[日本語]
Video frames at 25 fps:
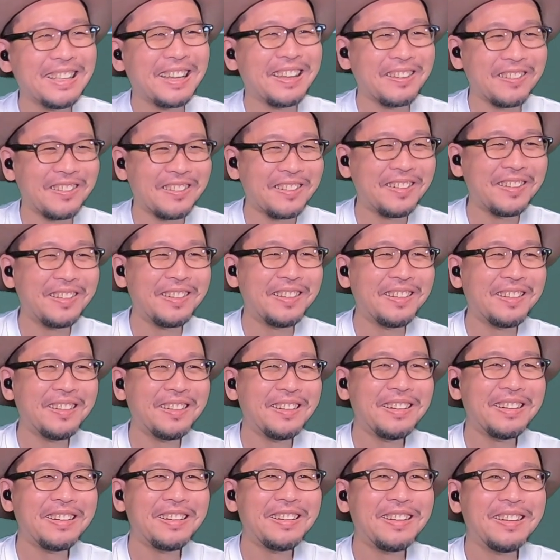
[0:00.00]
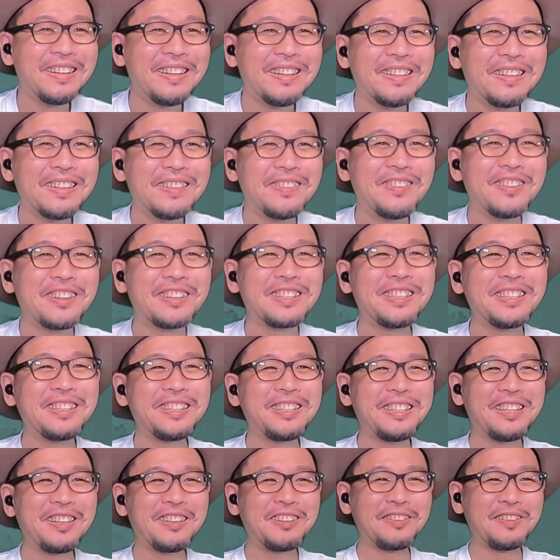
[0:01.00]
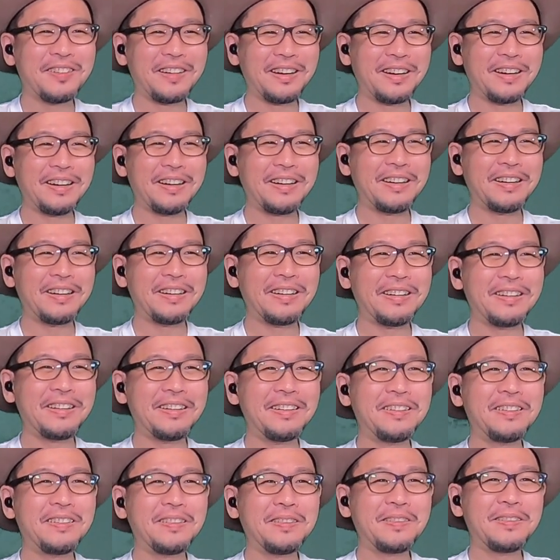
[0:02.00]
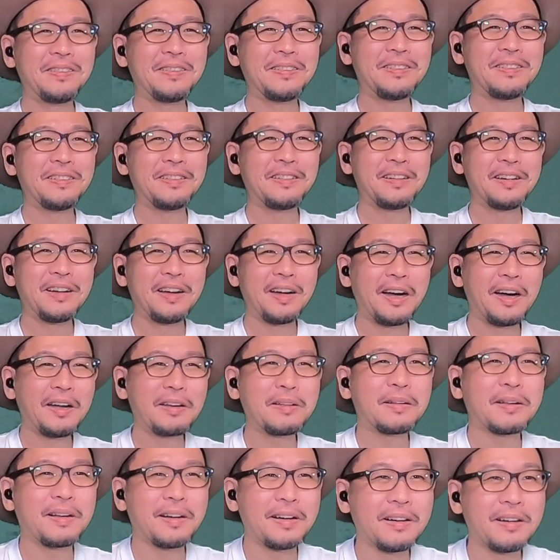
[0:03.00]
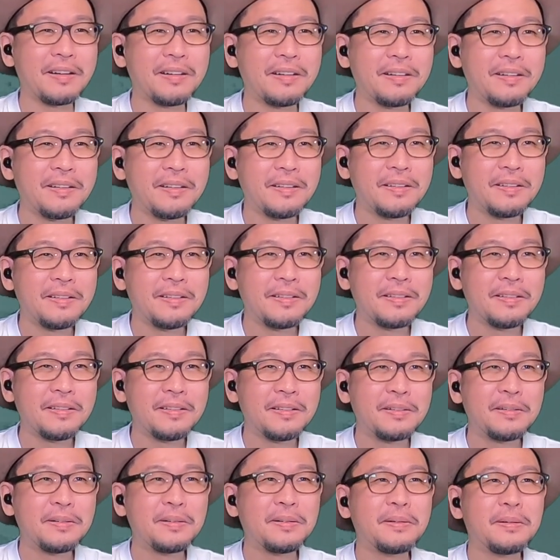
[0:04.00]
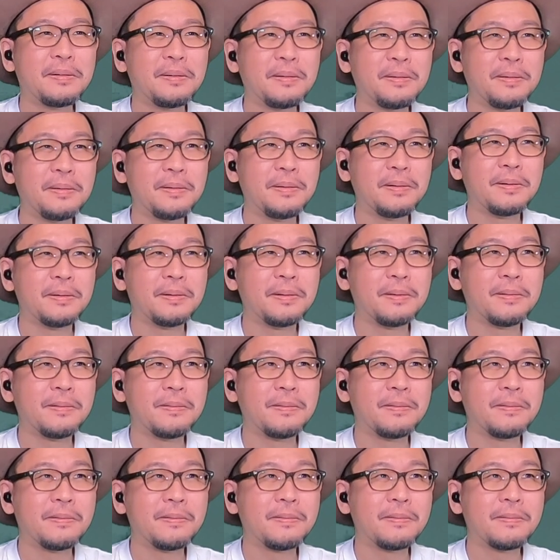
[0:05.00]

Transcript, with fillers: なのもう気になるわ。春か。うん。